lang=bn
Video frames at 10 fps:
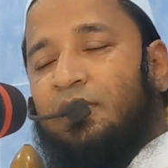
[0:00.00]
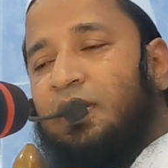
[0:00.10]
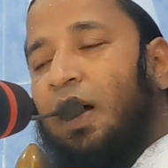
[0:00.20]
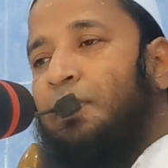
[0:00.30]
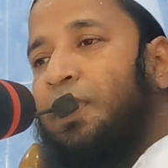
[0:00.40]

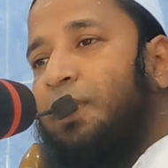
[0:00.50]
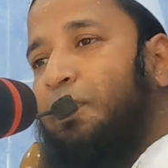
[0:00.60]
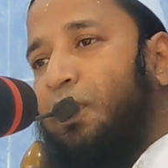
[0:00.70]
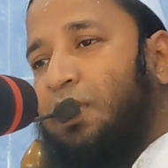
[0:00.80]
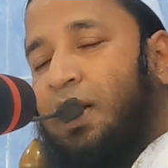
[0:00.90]
ইসলামকে
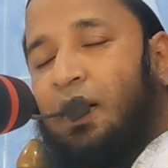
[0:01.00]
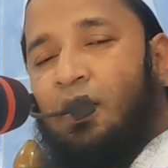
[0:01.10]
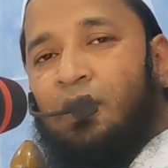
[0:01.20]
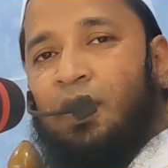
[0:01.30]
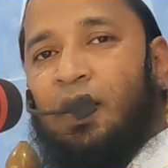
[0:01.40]
প্রচারের
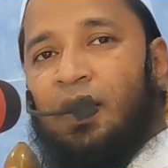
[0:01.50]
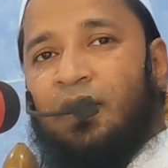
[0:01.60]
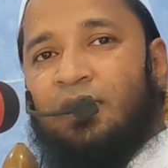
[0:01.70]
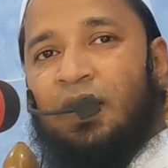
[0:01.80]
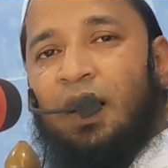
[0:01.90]
লক্ষ্যে
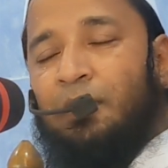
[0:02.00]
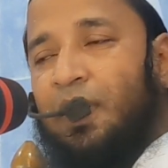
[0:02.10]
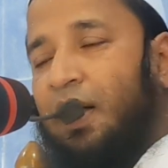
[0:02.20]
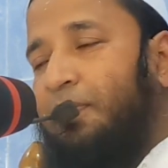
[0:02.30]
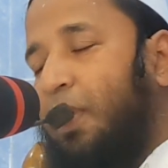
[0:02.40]

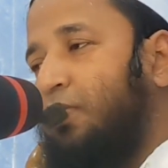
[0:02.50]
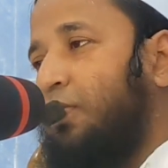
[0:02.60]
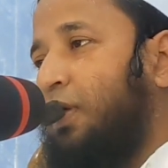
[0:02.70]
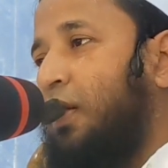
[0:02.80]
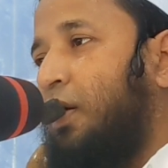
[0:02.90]
ইসলামকে
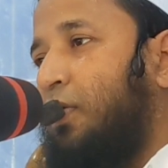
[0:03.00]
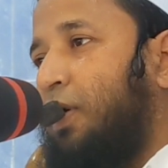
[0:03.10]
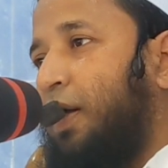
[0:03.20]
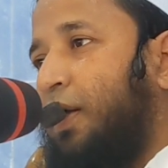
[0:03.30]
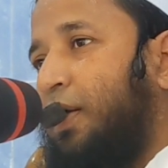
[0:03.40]
হেফাজতের
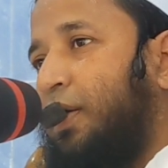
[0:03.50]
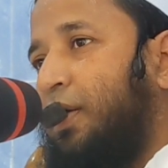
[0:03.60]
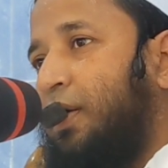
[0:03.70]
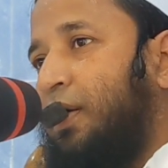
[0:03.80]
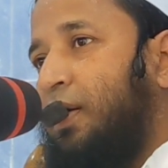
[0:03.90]
লক্ষ্যে
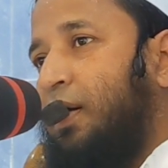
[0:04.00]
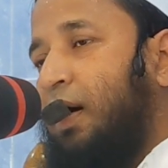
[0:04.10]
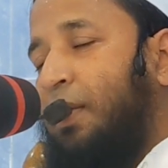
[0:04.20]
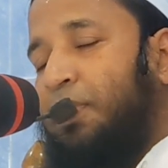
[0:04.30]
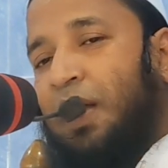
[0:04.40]

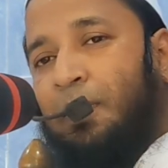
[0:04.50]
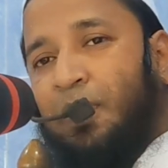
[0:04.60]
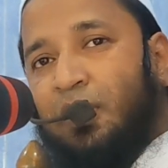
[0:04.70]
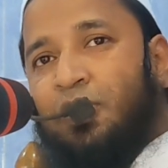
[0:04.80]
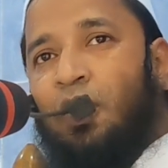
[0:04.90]
আপনি
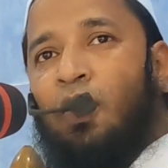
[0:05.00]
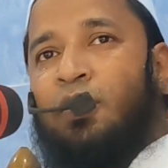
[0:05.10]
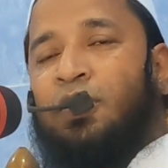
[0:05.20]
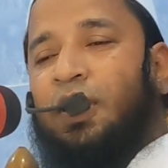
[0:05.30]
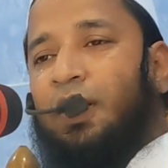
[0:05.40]
আপনার
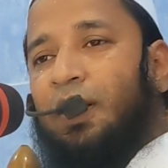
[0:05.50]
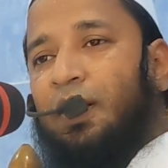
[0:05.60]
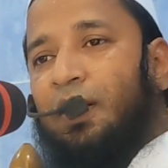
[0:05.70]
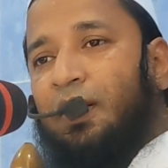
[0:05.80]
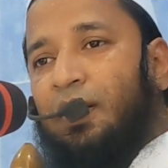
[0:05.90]
শহর ছেড়ে
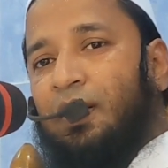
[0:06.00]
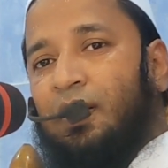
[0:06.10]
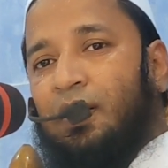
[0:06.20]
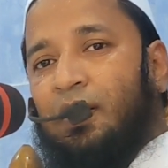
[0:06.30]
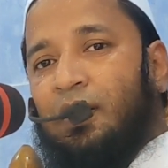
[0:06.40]

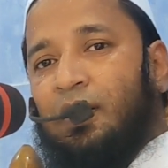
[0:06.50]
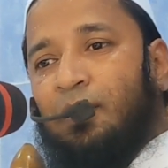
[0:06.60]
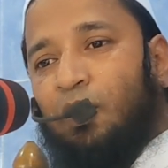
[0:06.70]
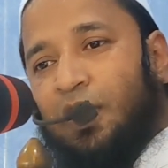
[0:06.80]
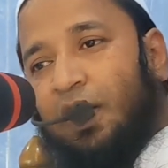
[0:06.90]

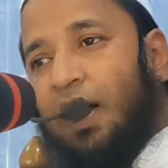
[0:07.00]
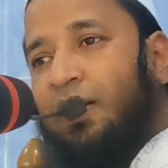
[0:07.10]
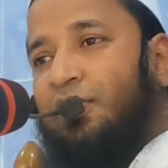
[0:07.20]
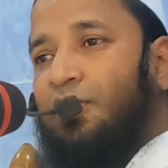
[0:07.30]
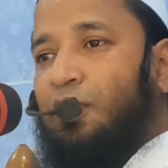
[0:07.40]

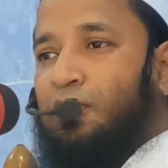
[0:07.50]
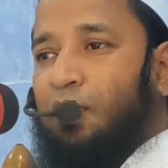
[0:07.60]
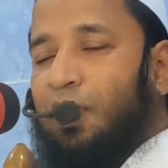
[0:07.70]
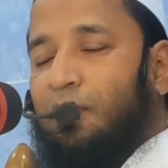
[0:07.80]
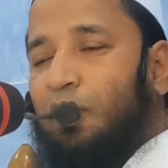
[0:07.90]
মদিনায় হিজরত
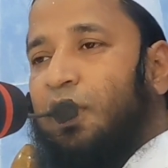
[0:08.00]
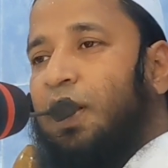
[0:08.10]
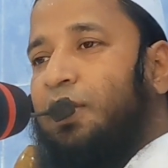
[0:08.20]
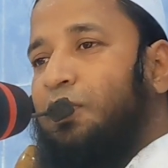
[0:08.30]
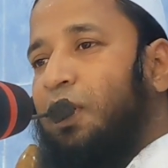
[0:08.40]
করেন
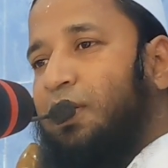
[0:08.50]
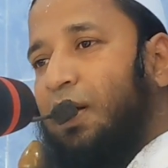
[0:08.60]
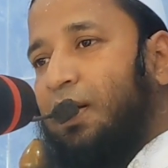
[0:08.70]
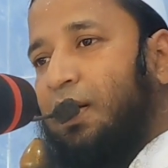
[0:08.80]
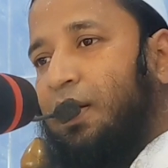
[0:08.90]
মদিনায় চলে
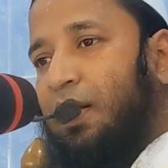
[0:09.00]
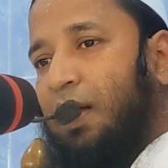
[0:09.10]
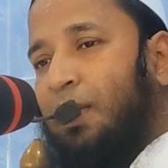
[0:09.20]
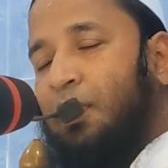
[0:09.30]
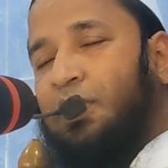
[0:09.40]
যান
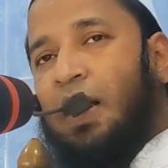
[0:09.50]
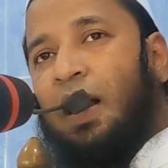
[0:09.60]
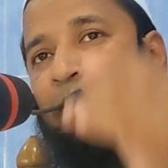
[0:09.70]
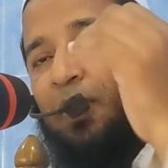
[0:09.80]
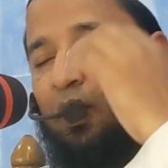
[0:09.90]
এবং
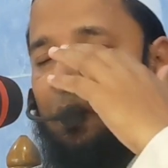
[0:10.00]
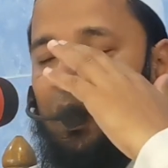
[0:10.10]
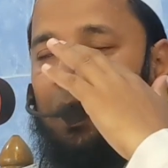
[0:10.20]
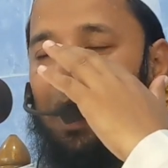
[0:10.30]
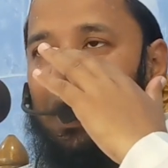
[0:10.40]
যারা আপনার
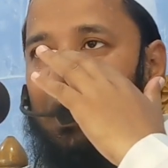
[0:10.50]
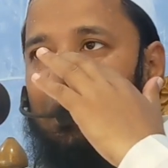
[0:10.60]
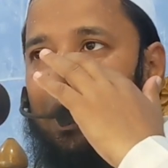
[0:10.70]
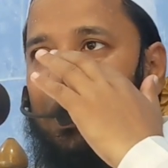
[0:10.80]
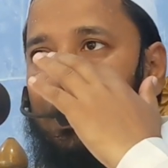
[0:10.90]
উপর ইমান
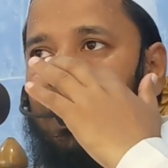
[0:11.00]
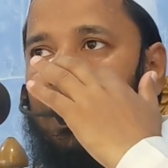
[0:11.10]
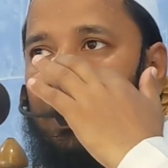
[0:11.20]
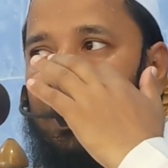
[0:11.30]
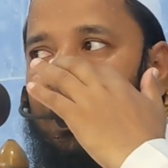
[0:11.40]
আনবে
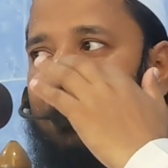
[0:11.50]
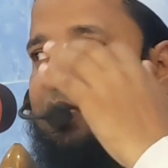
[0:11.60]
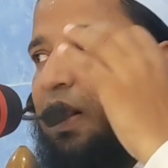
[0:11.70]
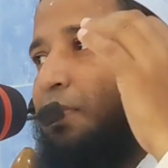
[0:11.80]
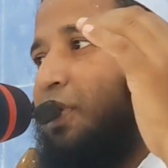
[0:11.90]

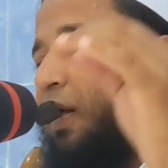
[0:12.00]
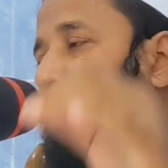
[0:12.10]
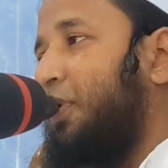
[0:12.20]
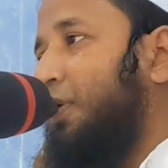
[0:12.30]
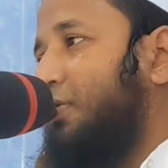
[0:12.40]
ইসলাম
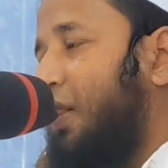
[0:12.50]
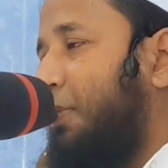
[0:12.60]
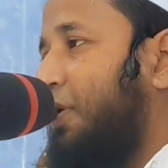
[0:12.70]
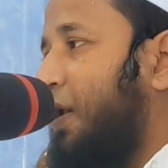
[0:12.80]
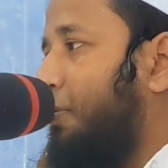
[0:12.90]
যারা
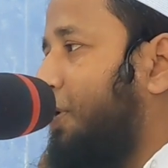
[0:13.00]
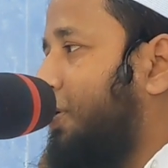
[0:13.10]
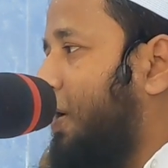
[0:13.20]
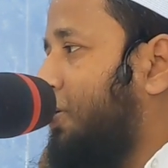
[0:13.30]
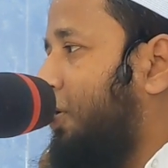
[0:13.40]
ইসলামে যারা
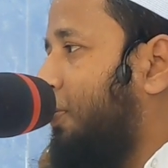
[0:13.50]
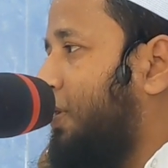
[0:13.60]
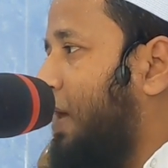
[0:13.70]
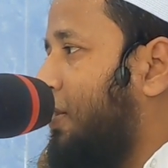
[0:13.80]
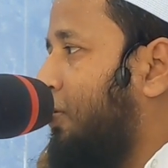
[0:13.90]
বিশ্বাসী
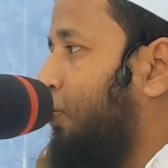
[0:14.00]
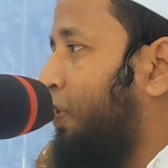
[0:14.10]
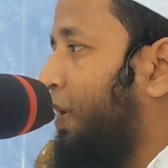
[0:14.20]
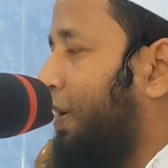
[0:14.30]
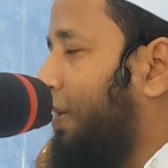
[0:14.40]
হবে তাদের উপর এই